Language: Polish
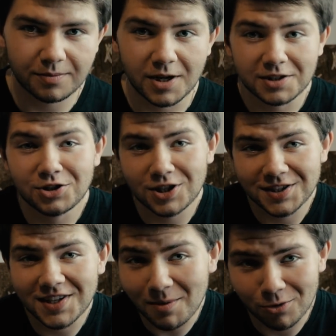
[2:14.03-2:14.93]
praktycznie
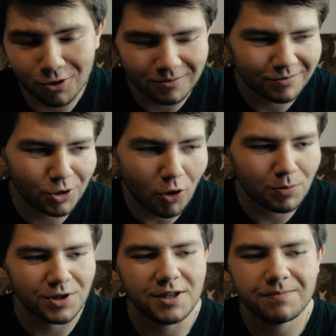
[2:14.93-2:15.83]
samo
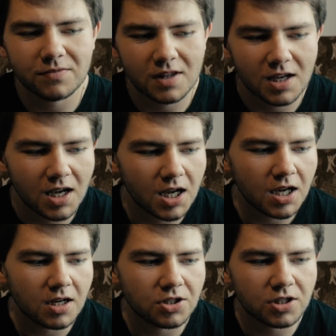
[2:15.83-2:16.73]
robi,
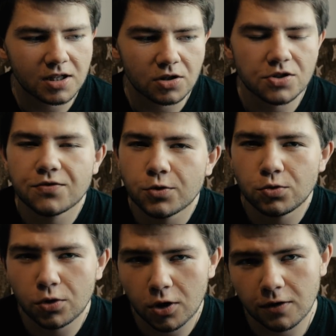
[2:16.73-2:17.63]
że rozwój
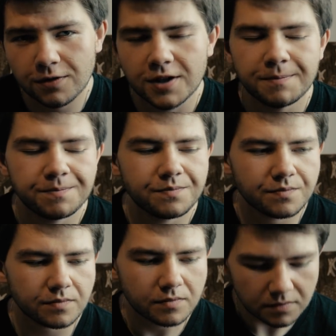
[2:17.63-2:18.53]
duchowy
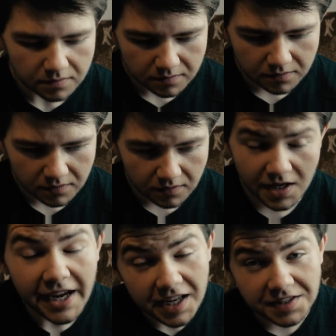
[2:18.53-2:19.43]

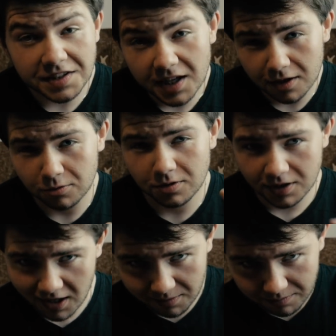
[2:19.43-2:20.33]
nie jest jakąś
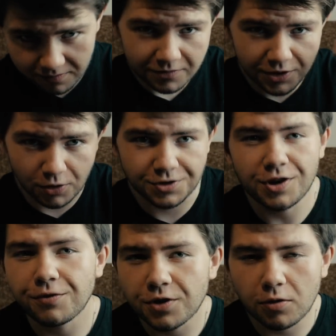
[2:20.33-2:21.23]
tam
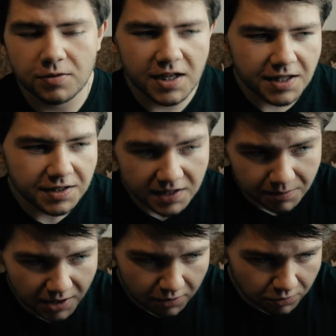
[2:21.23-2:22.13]
filozofią, nie jest
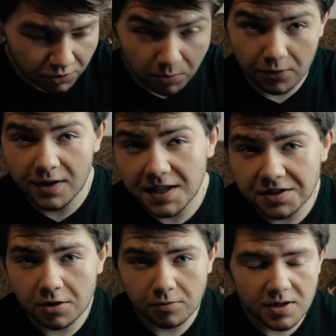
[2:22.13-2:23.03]
tam jakąś
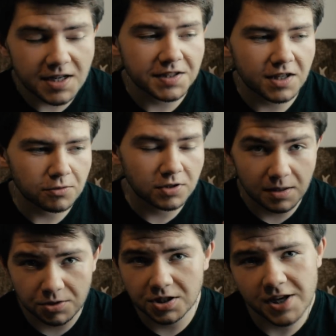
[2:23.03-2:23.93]
opowiastką, nie jest jakąś
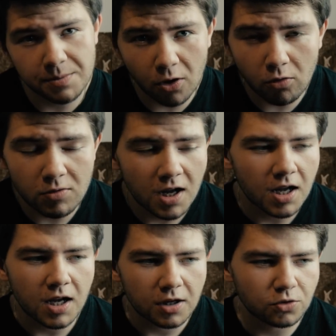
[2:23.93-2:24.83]
tam ściemą,
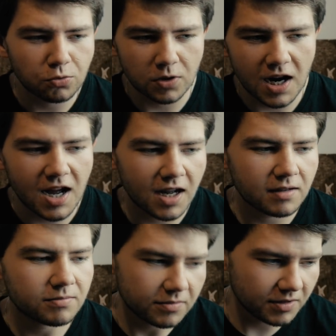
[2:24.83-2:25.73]
która